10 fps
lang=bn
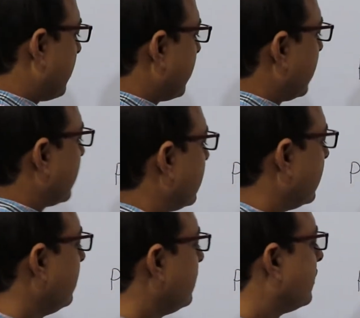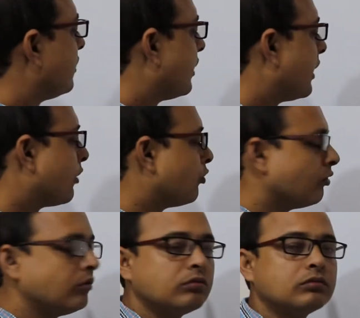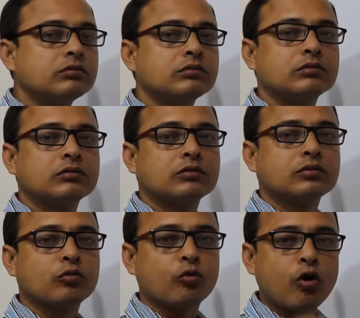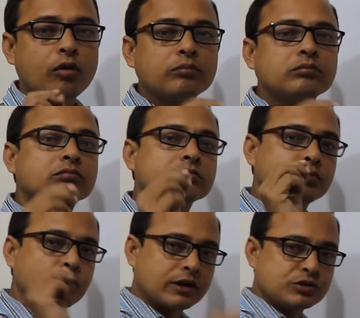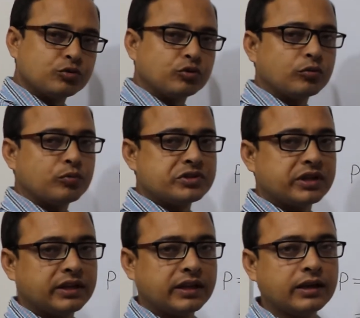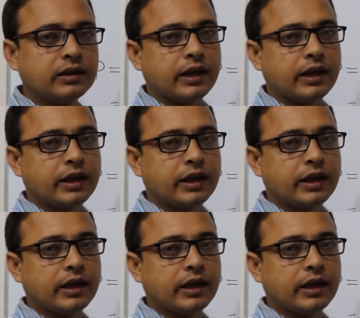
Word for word: আমরা এখানে এখন কম ফোকাস দূরত্ব বসিয়ে দেখি